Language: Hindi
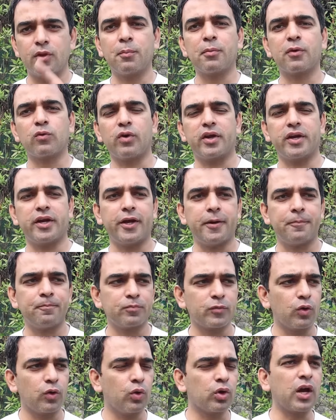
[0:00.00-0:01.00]
नंबर वन है
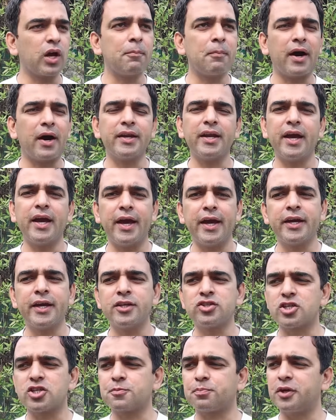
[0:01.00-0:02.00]
उनका मानना है
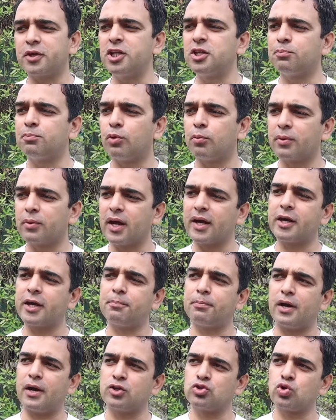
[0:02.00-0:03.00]
कि जसप्रीत बुमराह
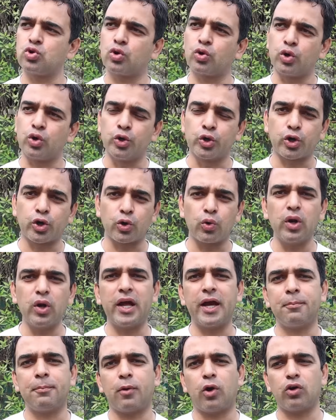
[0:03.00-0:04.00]
के पास जो
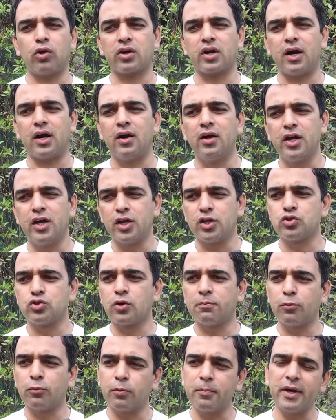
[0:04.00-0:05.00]
कंट्रोल है बॉल का
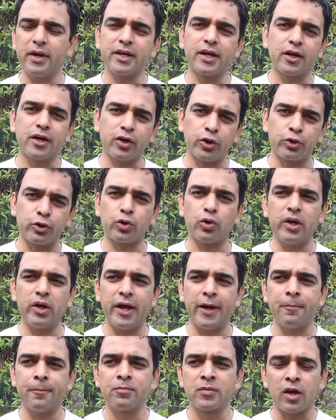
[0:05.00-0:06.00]
जो मूवमेंट का
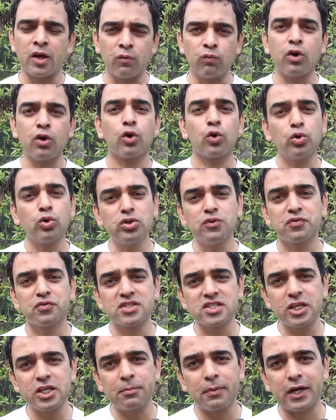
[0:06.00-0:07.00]
कंट्रोल है वो खुद
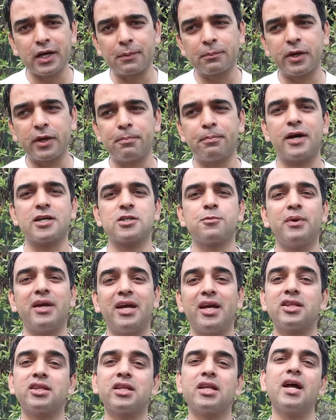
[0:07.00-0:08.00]
वसीम अकरम के पास
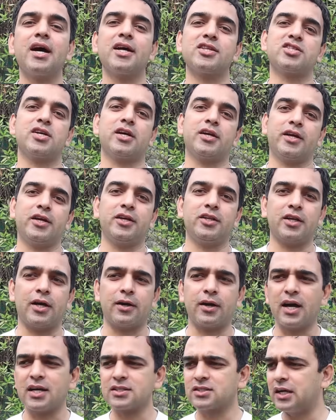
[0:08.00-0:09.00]
भी इतना अच्छा नहीं
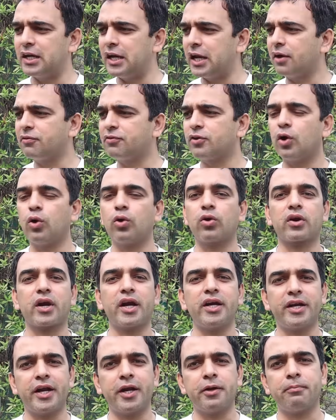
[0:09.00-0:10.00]
था खासकर लेफ्ट
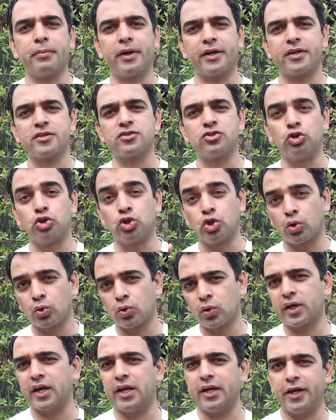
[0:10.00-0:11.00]
और राइट हैंड बैटर्स
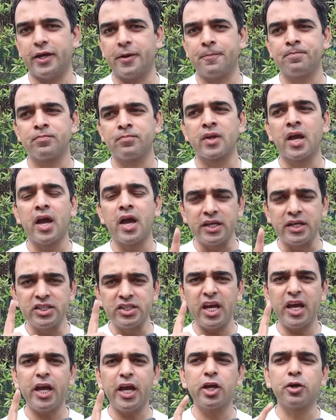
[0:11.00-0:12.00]
दोनों के लिए
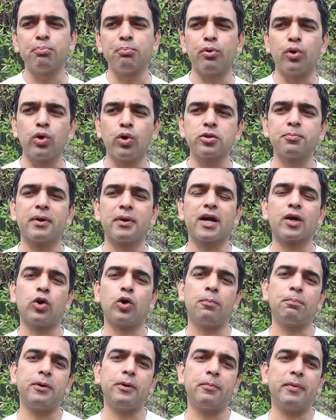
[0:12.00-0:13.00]
ये एक बहुत बड़ा
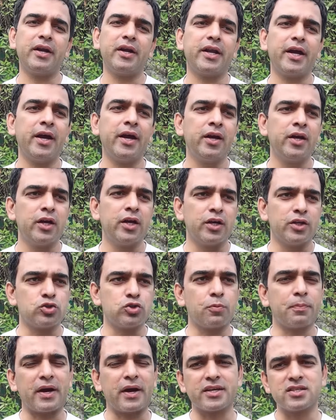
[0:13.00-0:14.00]
कॉम्प्लीमेंट है
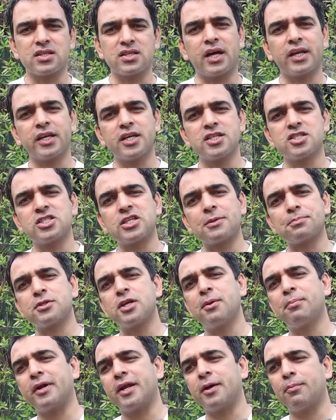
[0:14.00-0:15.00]
जो पाकिस्तान के
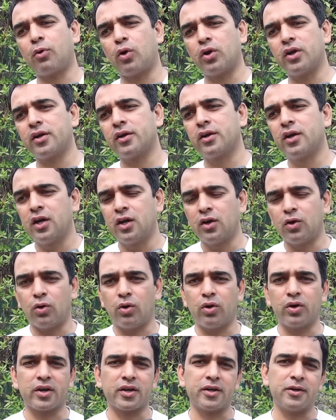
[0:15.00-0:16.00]
सबसे बड़े बॉलर
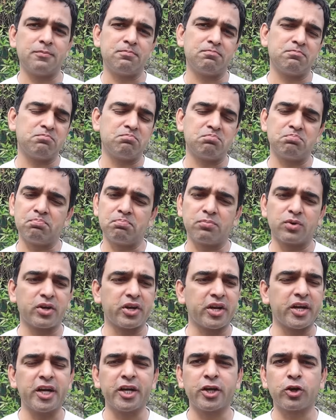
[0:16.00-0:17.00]
और
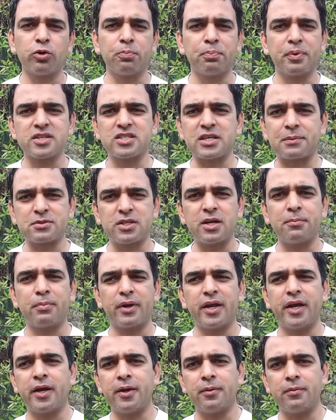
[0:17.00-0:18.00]
क्रिकेट के ऊपर सबसे
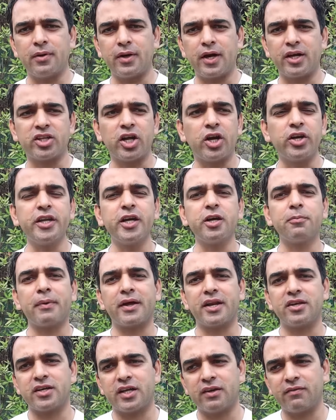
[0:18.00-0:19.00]
बड़े अथेंटिक
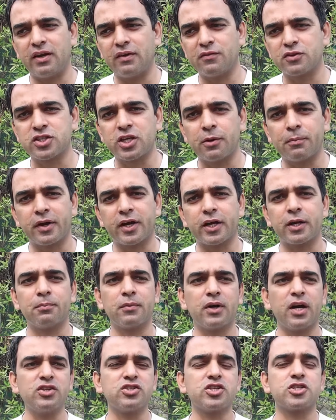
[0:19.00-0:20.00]
माने जाने वाले वसीम
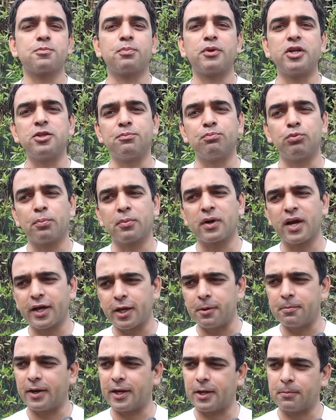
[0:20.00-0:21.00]
अकरम का जसप्रीत
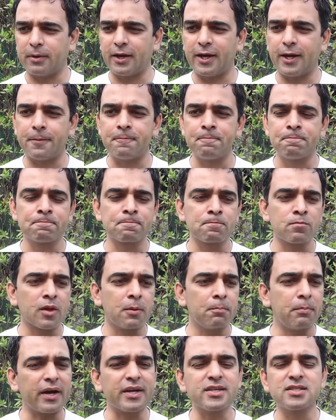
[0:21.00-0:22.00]
बुमराह के बारे में है
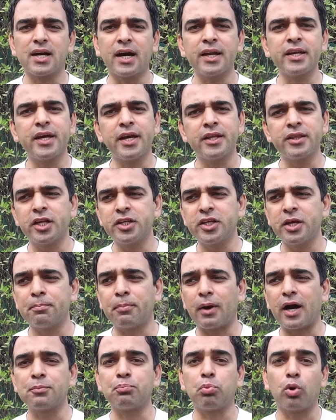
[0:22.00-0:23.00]
पाकिस्तान के अंदर
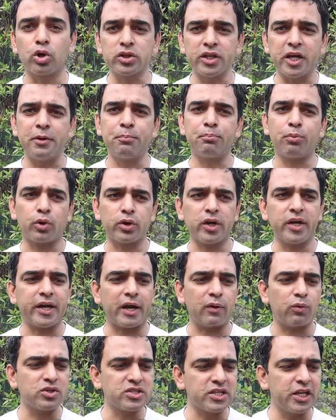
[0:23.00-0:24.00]
ये बात बहुत
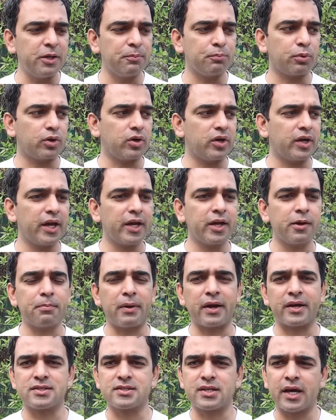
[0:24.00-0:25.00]
इंपॉर्टेंट है वो इसलिए इंपॉर्टेंट है कि
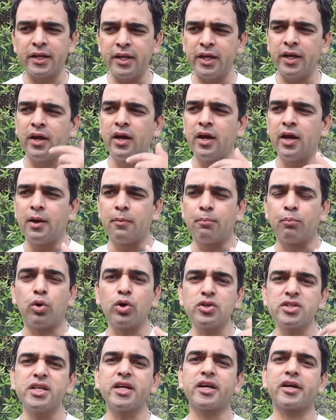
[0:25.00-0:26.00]
पाकिस्तानी
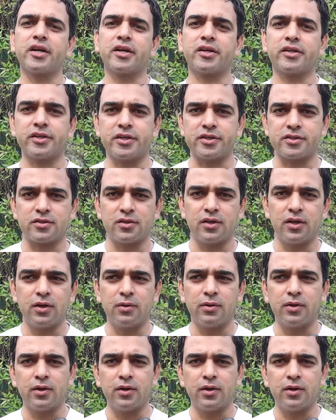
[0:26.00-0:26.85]
बहुत से क्रिकेटर्स